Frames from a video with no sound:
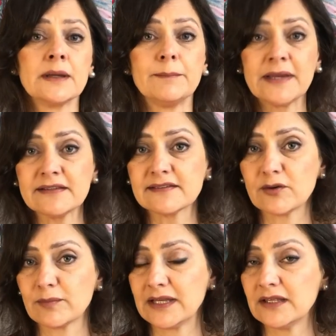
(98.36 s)

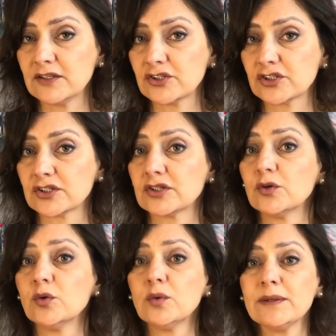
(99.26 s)
Mensalmente,
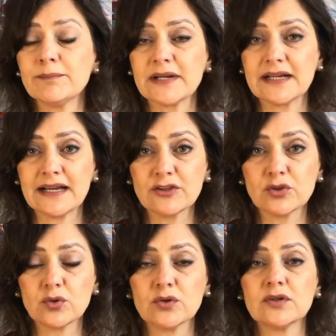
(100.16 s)
o
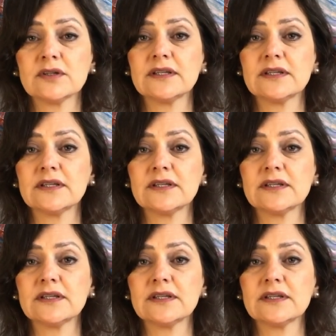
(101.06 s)
empregador